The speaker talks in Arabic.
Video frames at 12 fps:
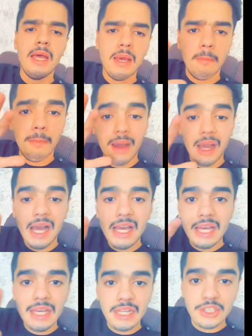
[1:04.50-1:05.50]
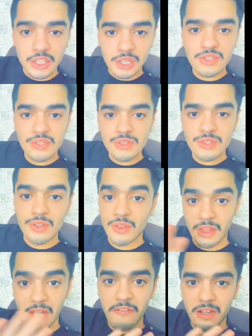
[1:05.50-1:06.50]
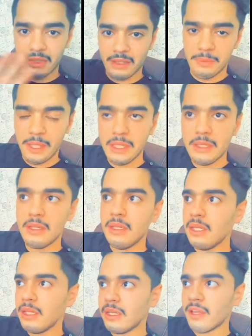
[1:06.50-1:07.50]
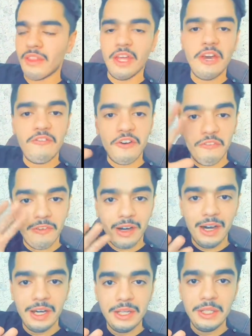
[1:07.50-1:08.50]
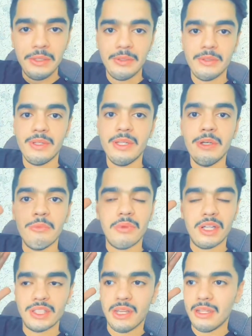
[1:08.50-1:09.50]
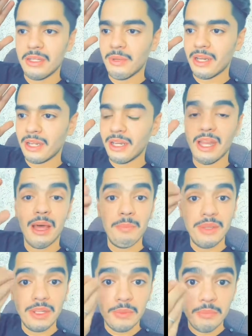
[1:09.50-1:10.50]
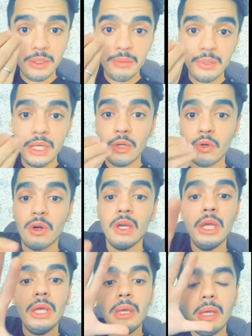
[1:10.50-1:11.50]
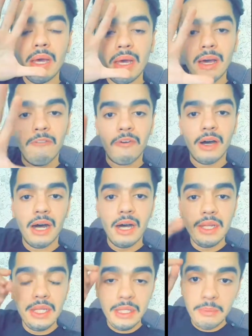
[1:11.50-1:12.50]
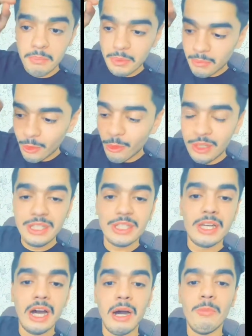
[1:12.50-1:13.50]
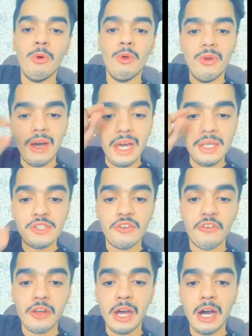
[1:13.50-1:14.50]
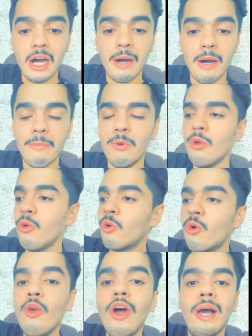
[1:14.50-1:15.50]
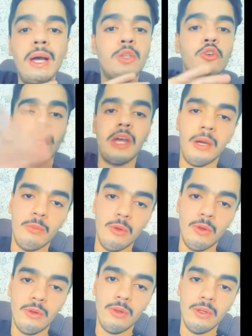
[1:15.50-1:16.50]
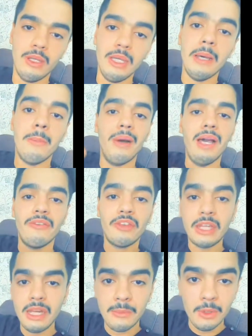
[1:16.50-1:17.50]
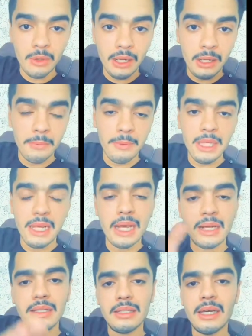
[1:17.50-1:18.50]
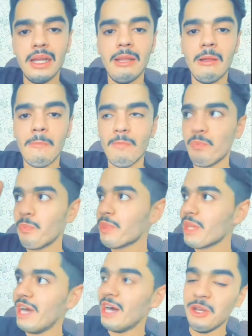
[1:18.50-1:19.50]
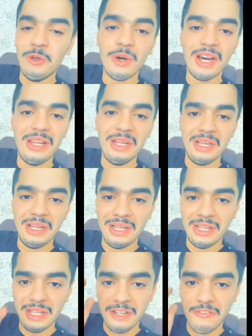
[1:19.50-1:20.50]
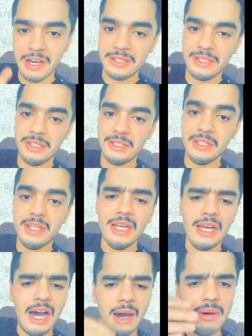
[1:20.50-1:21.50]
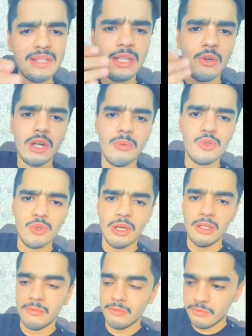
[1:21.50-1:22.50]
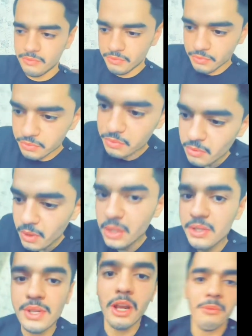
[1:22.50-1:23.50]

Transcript: معايا هنا شخص ضيفنا طبعا ضيف افغاني ما شاء الله تبارك الله من من ايوه افغاني من مواليد كابول وعايش في كابول كل حياته في كابول ما يعرف يتكلم اللغه العربيه لكن يتكلم اللغه الفارسيه ابسله كم سؤال السلام